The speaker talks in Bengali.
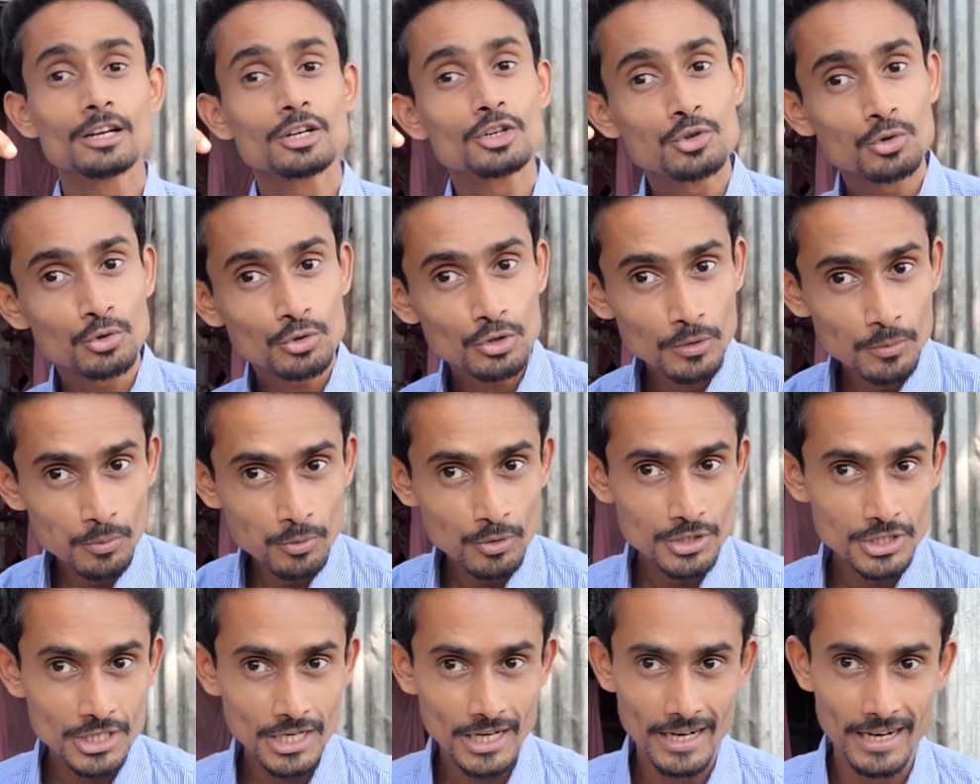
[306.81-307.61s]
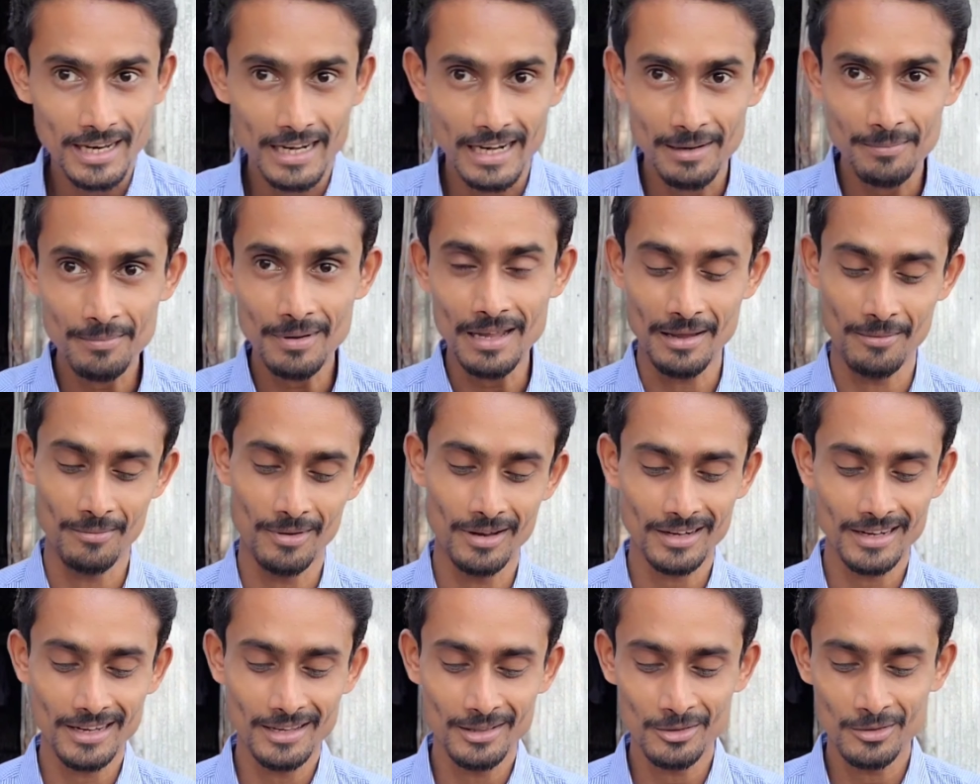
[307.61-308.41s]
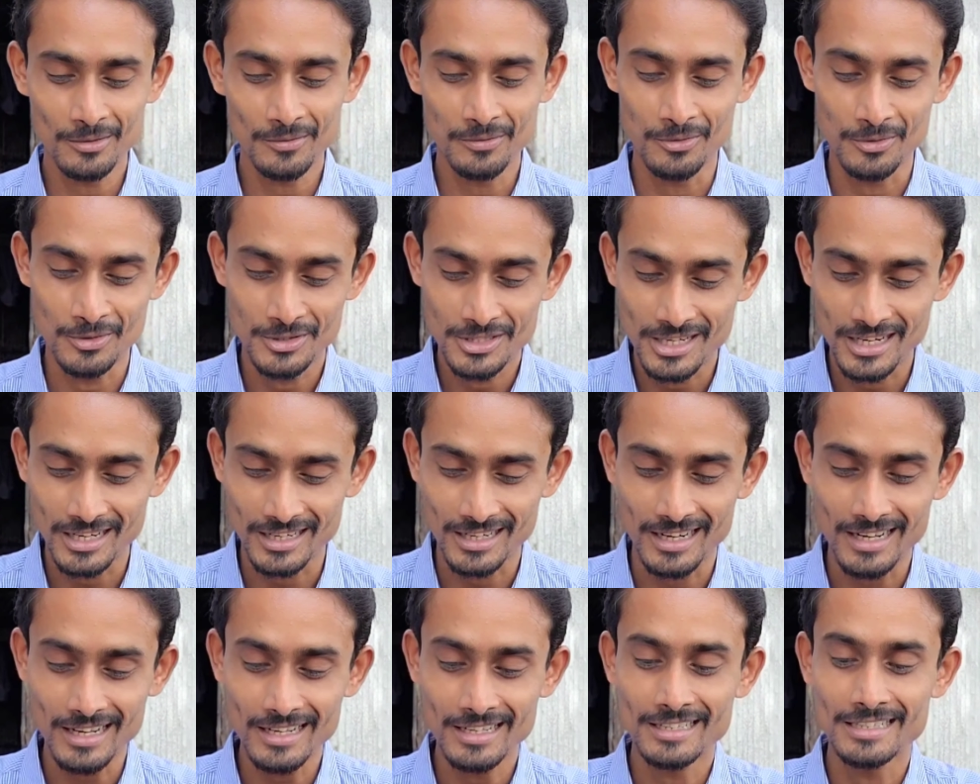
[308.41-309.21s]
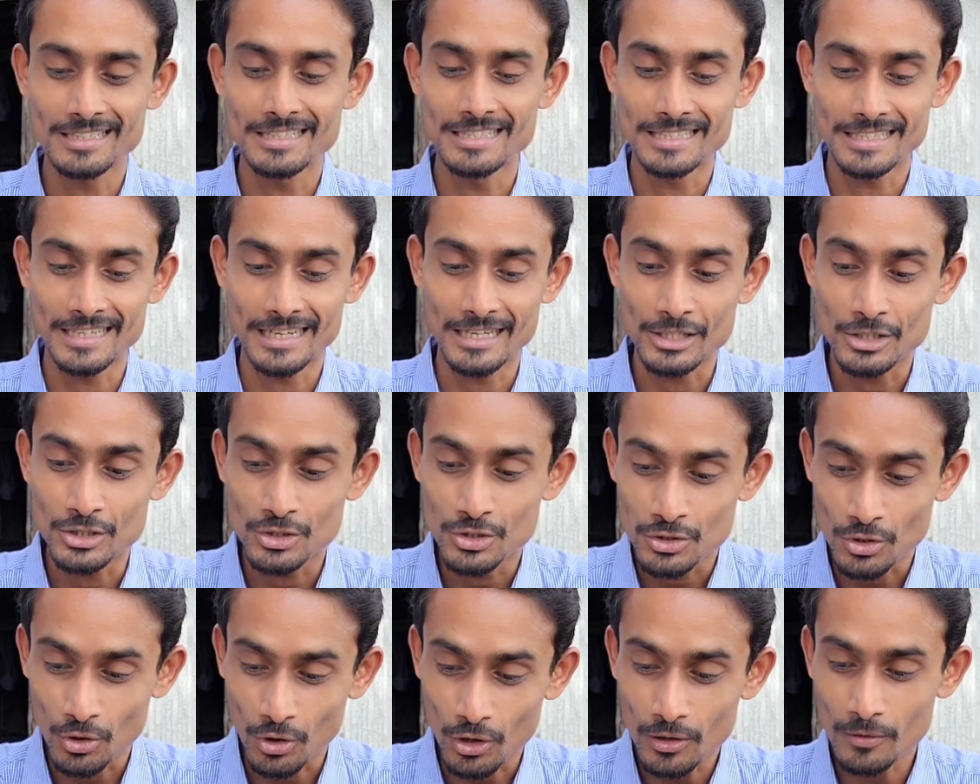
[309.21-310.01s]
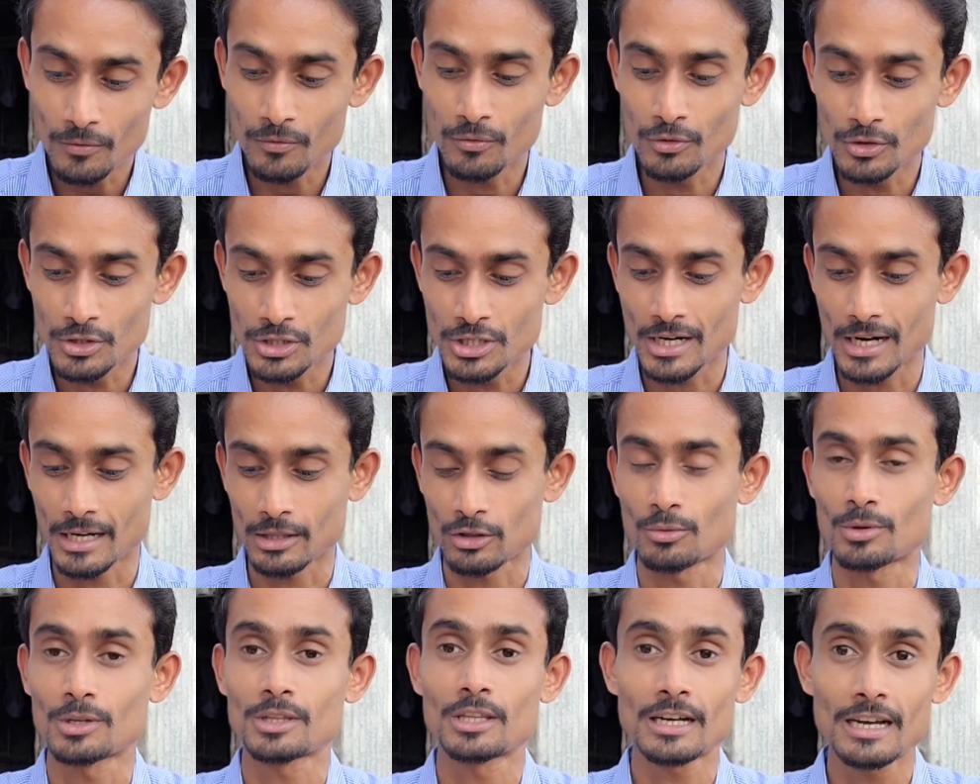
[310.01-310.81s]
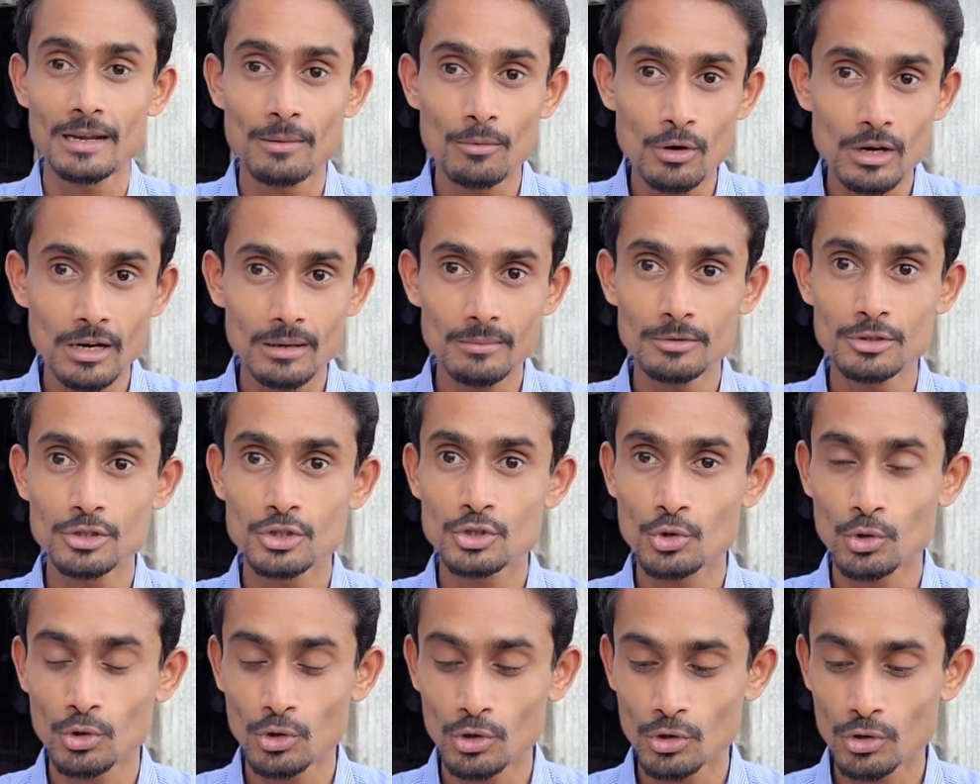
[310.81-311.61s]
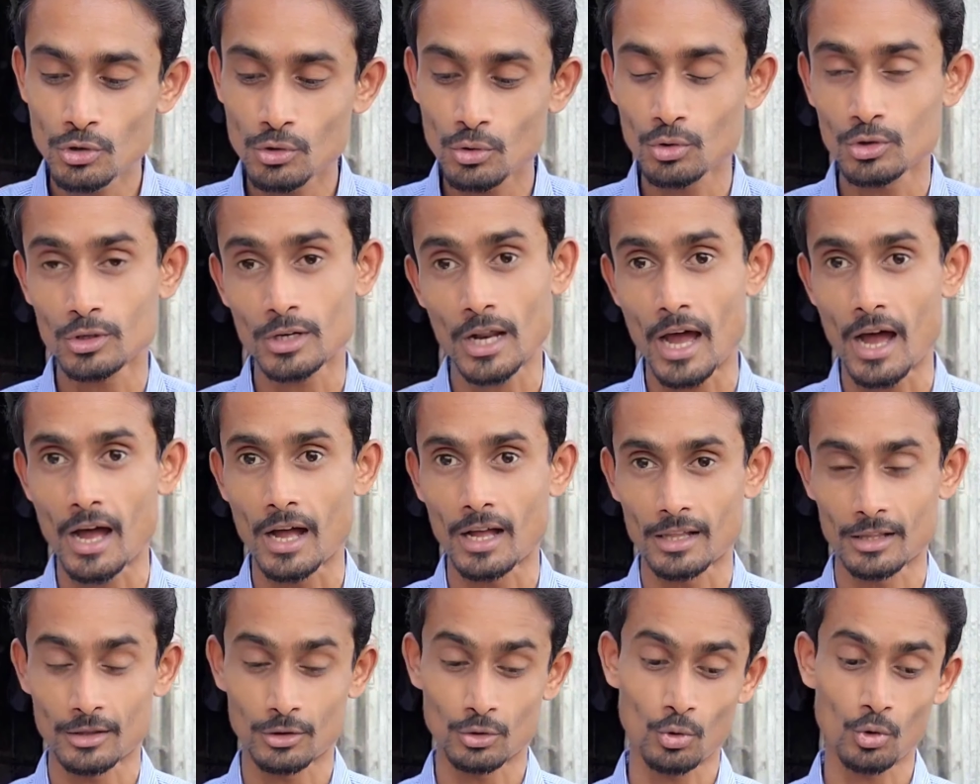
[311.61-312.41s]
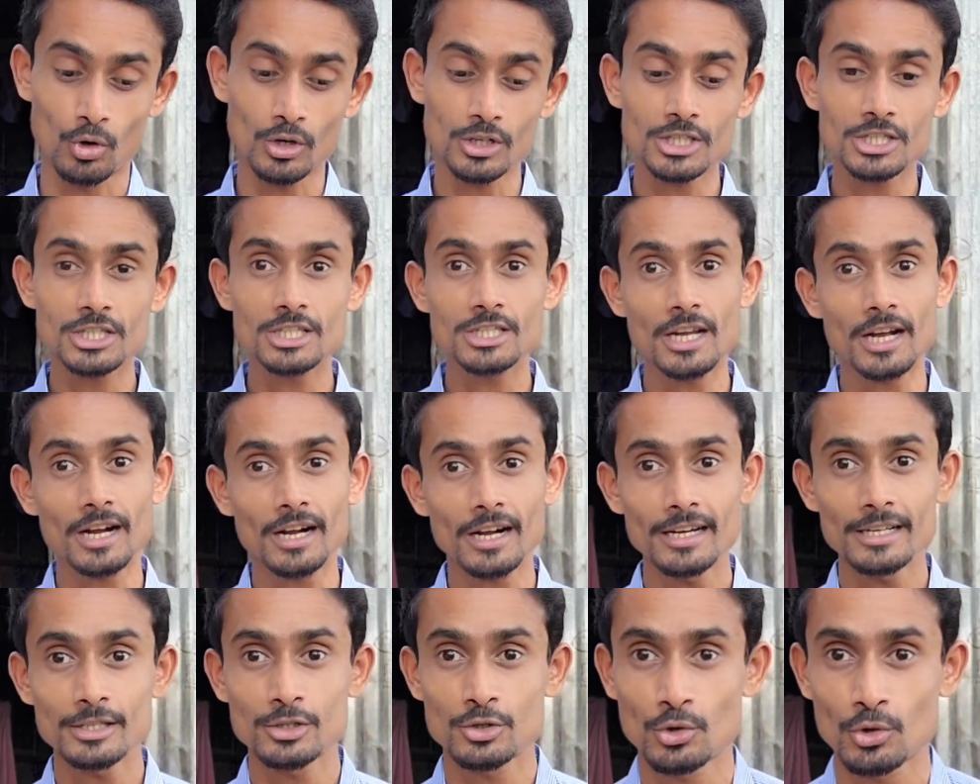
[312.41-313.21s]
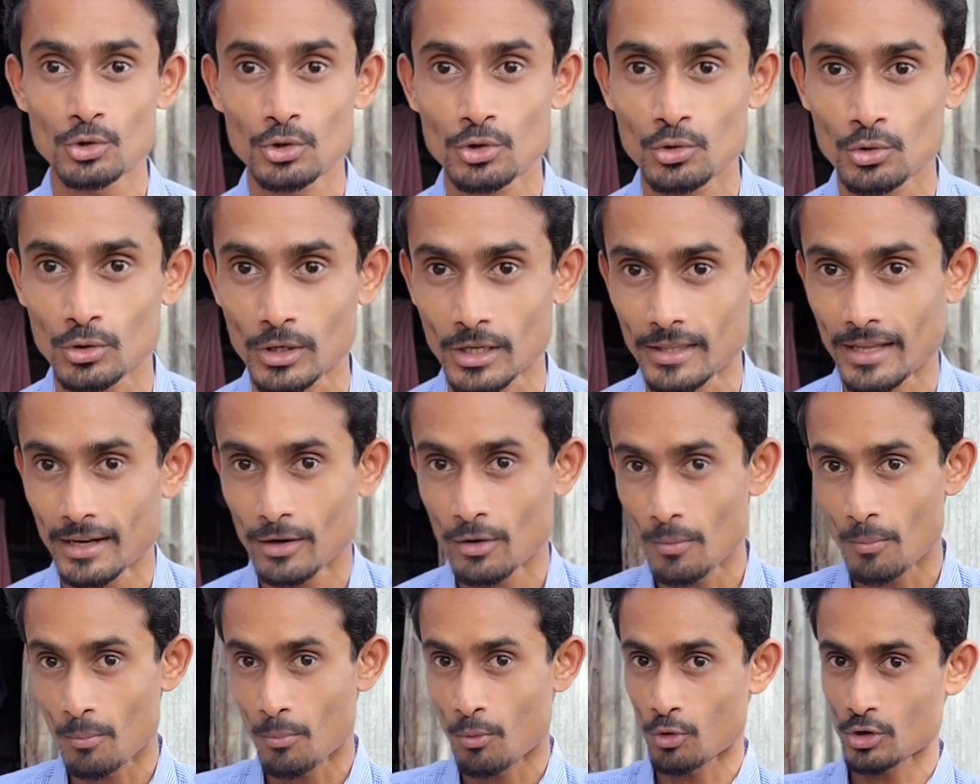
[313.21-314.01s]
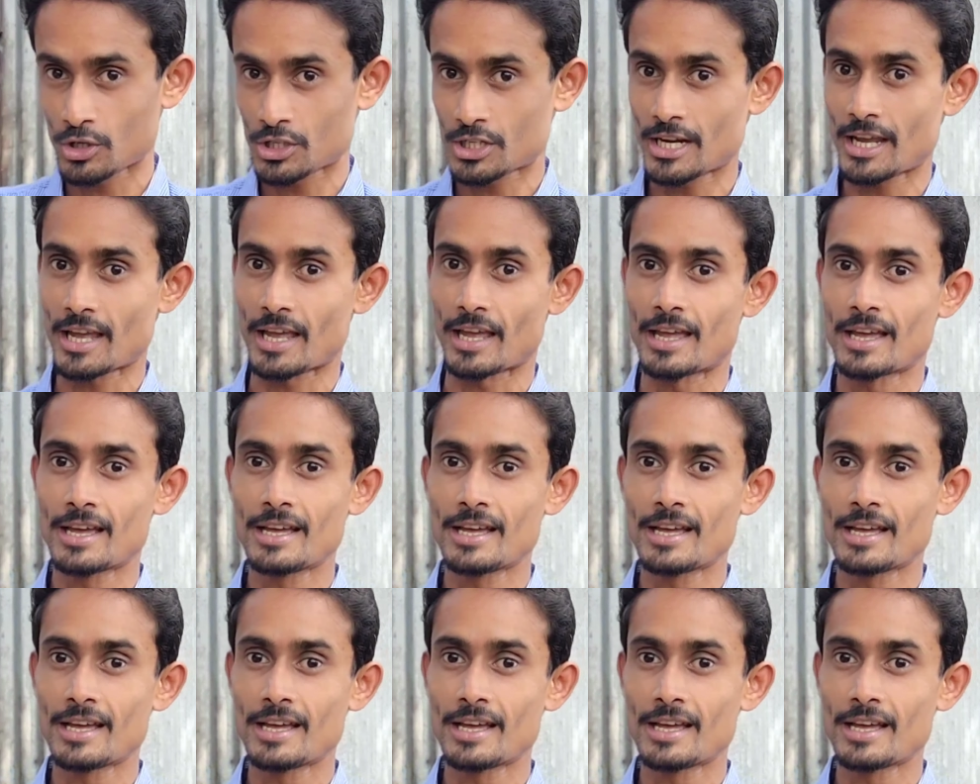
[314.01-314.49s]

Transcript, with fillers: শুধু ফুচকা খেলাম এবার কিন্তু ফুচকাটা যেটা জল ফুচকা তোমাদেরকে বললাম চোদ্দোটা দশ টাকায় চোদ্দোটা দেখো বসে